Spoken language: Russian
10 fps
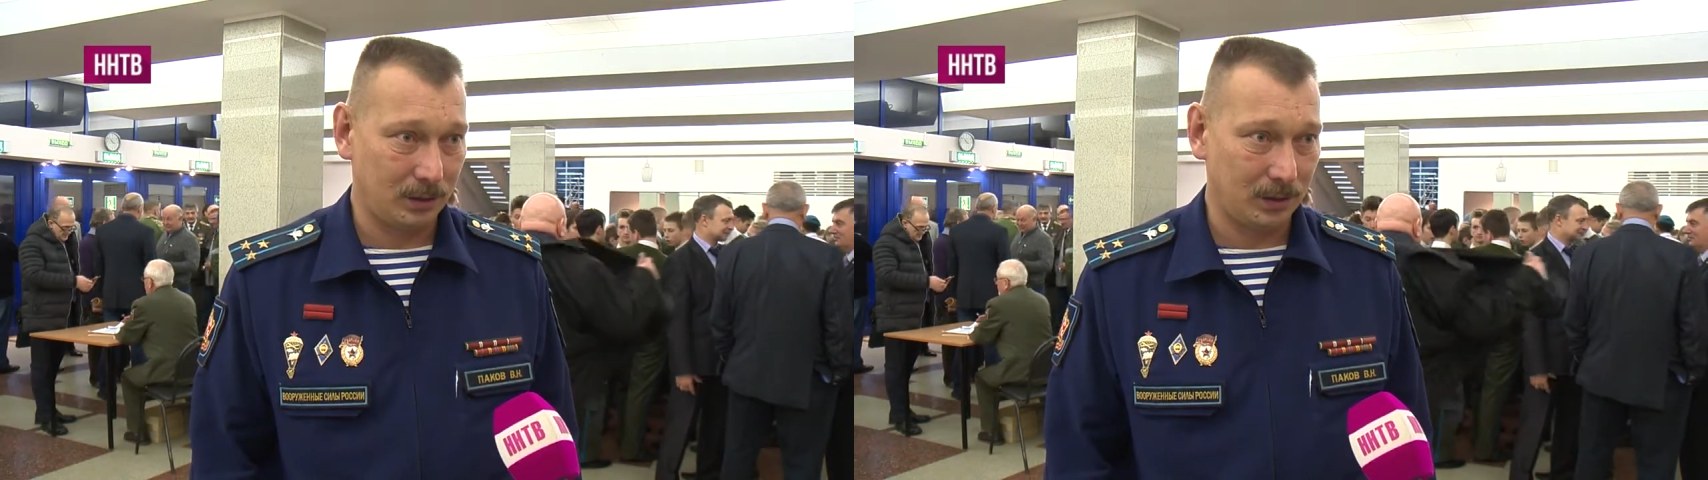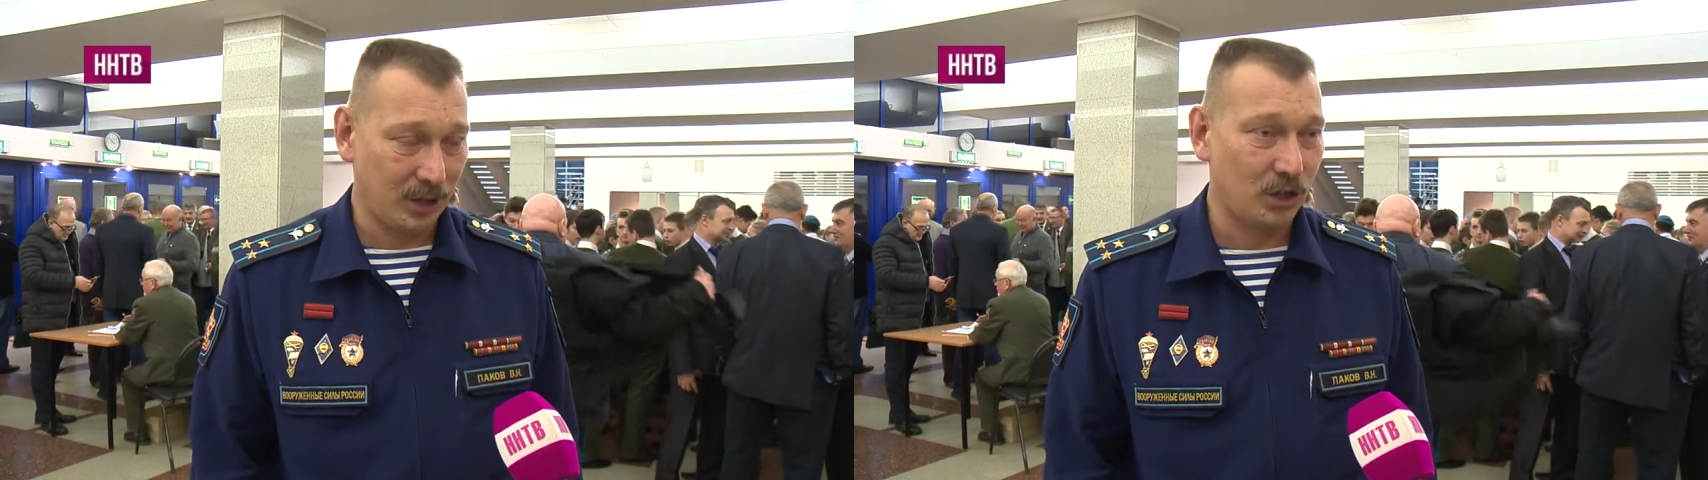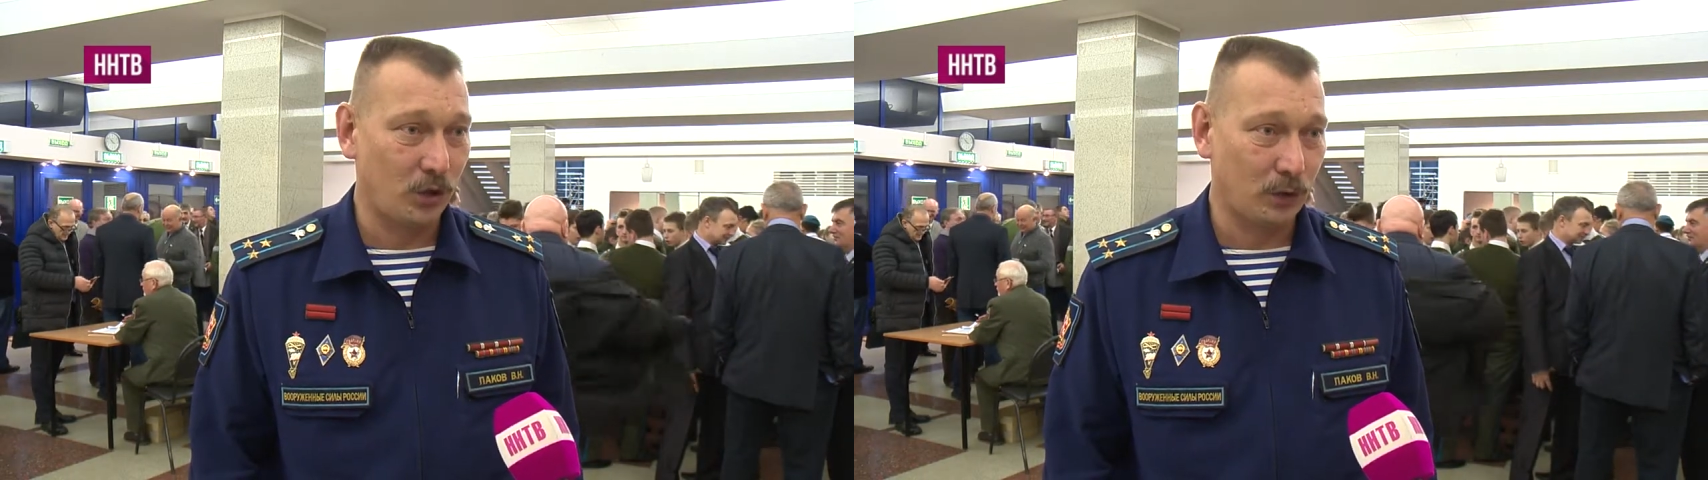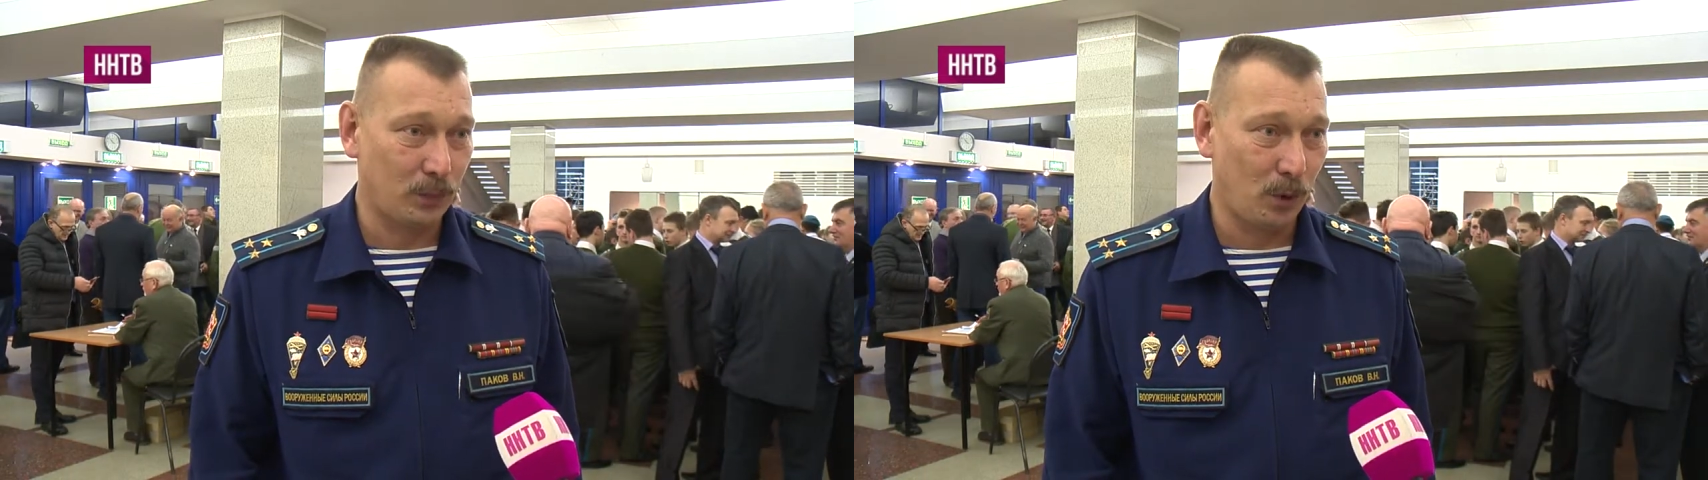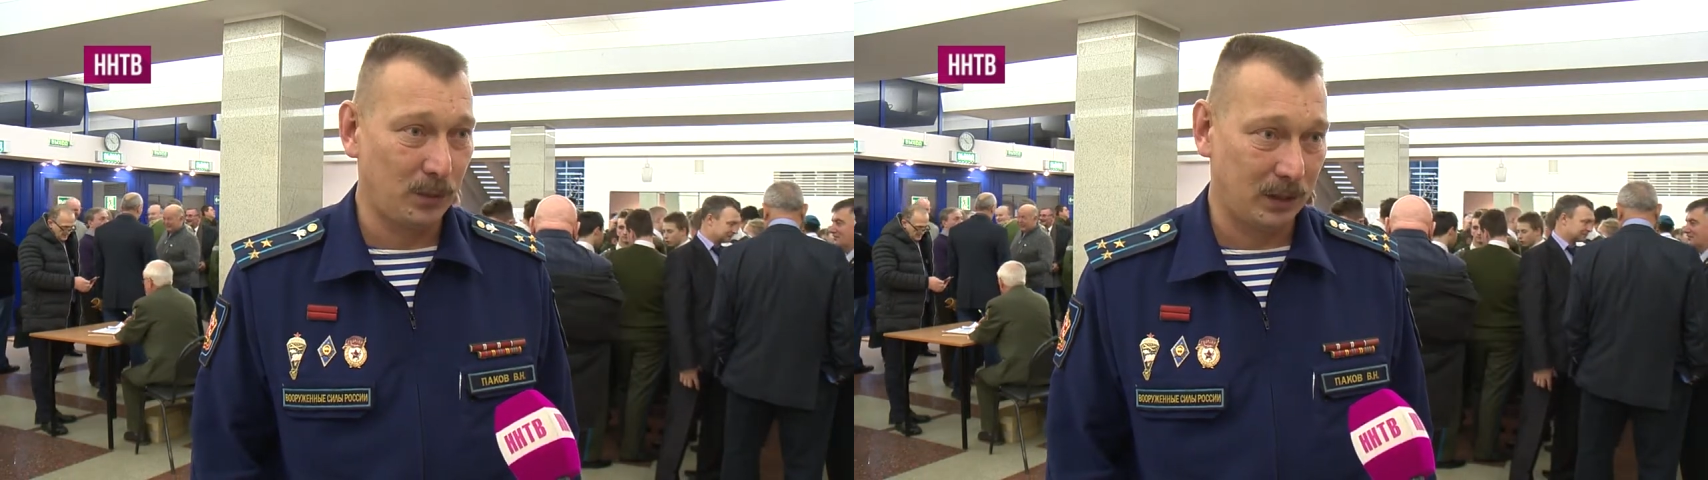э, есть чего
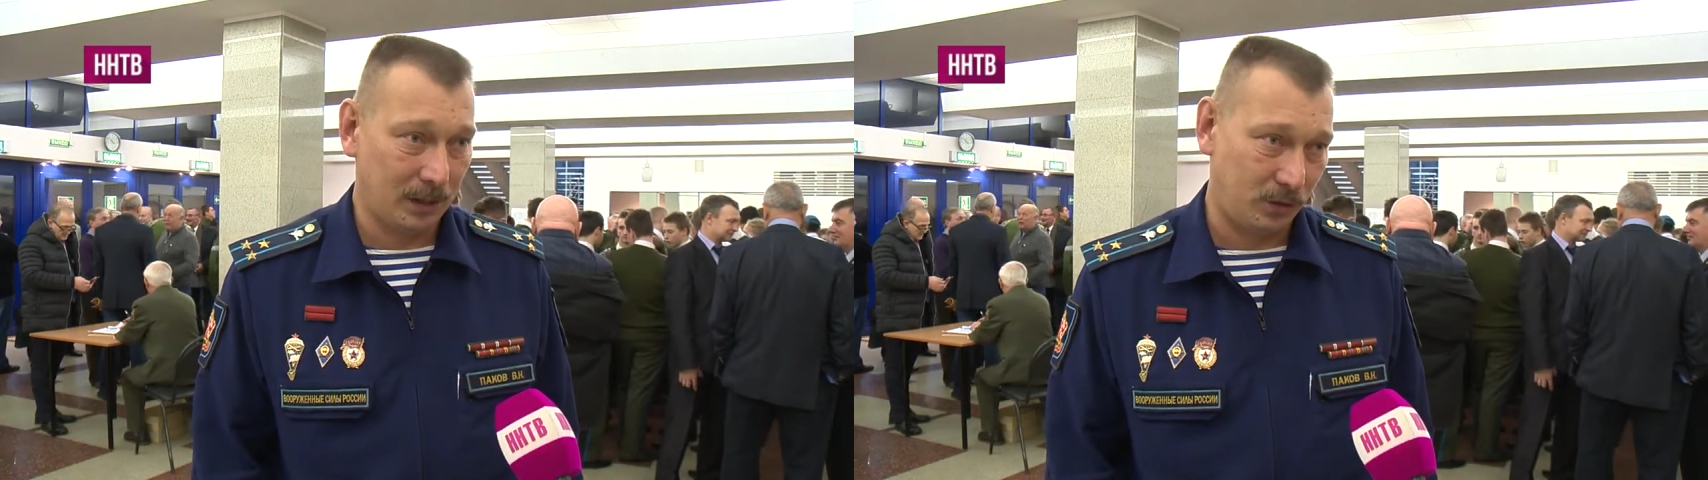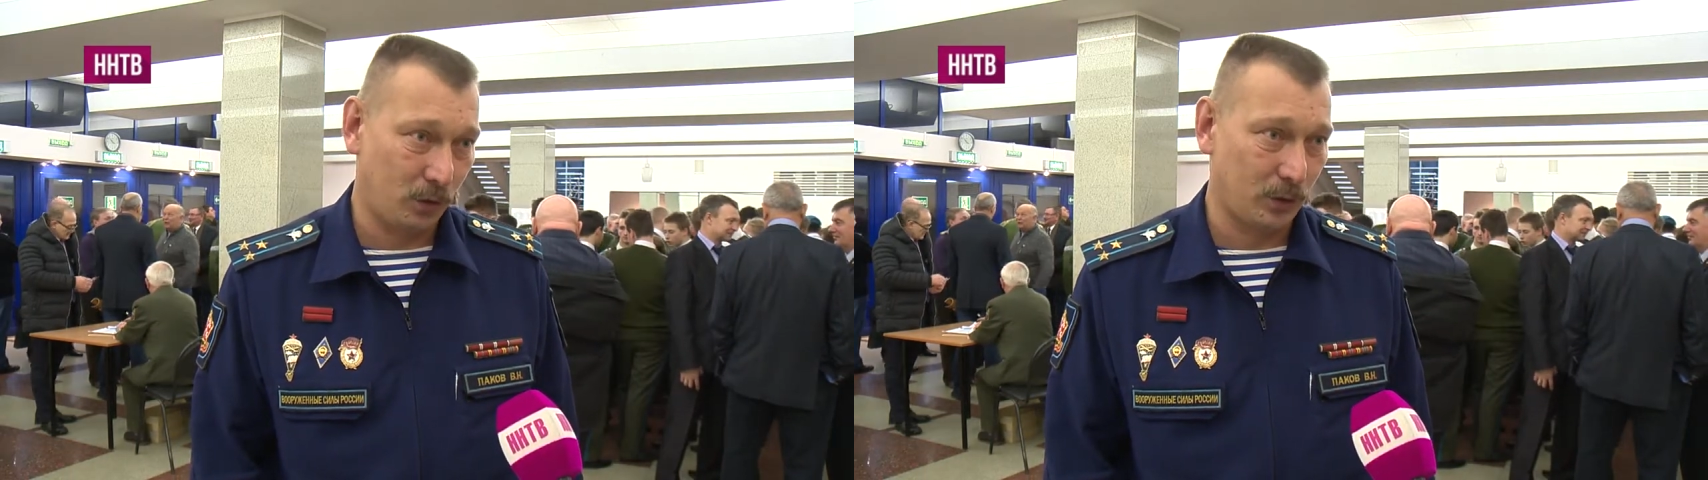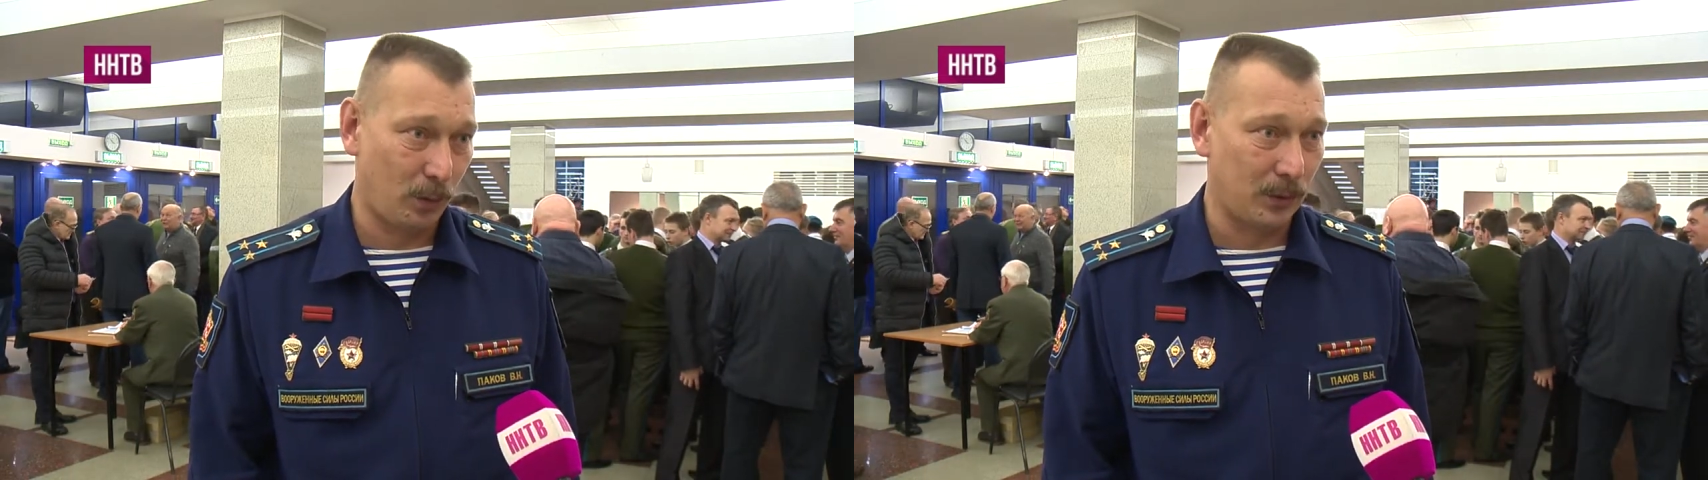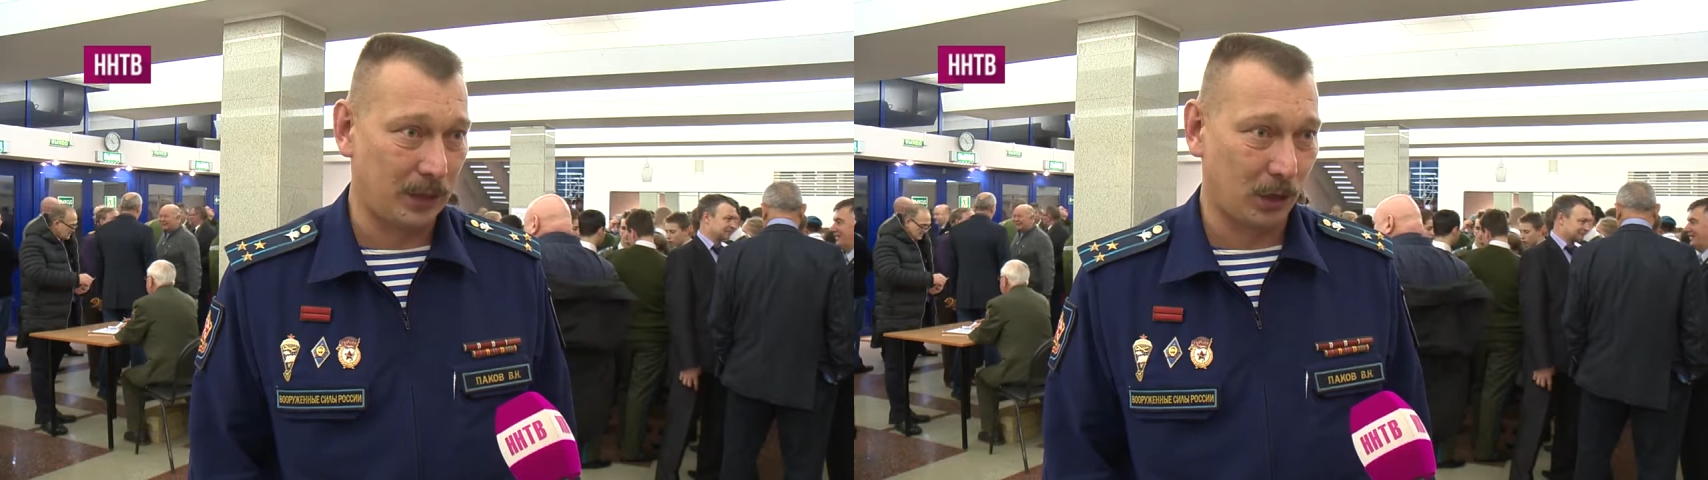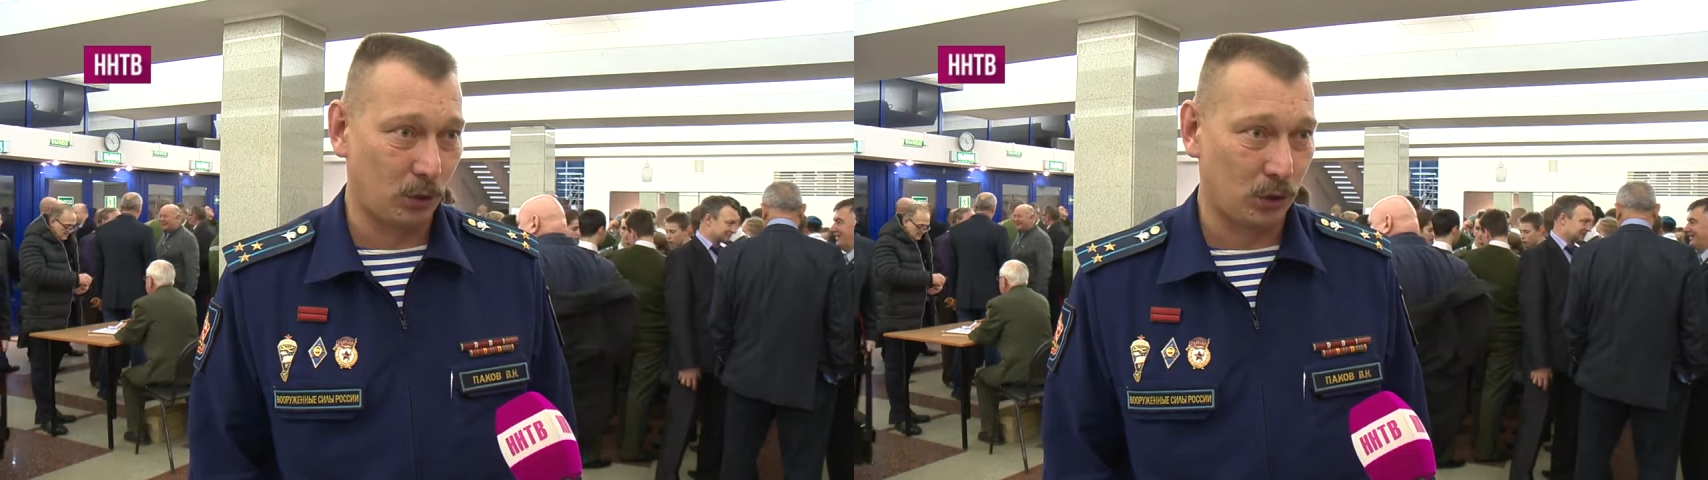вспомнить, есть чего
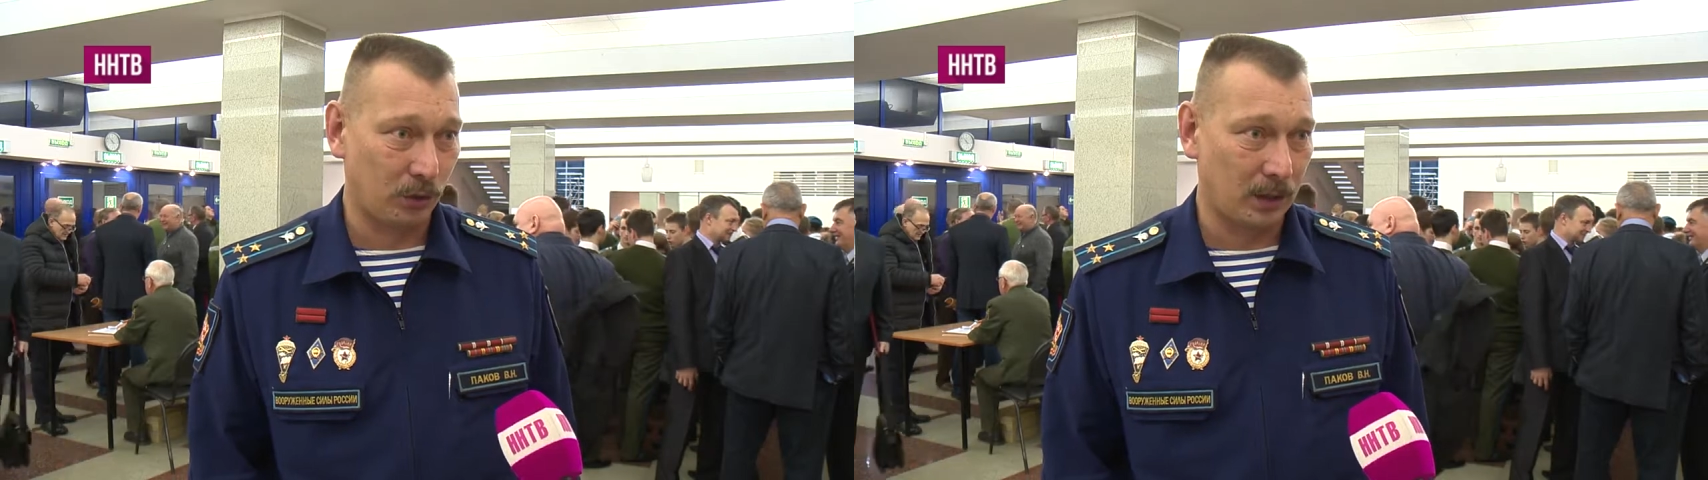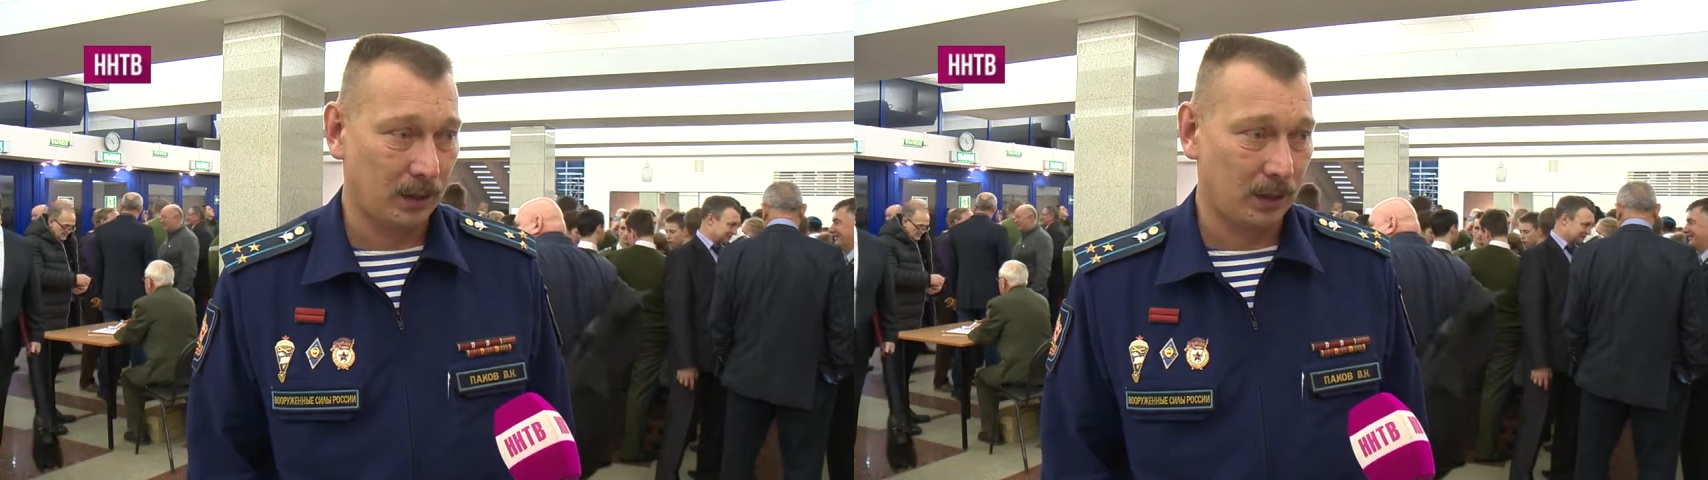вспомнить хорошего.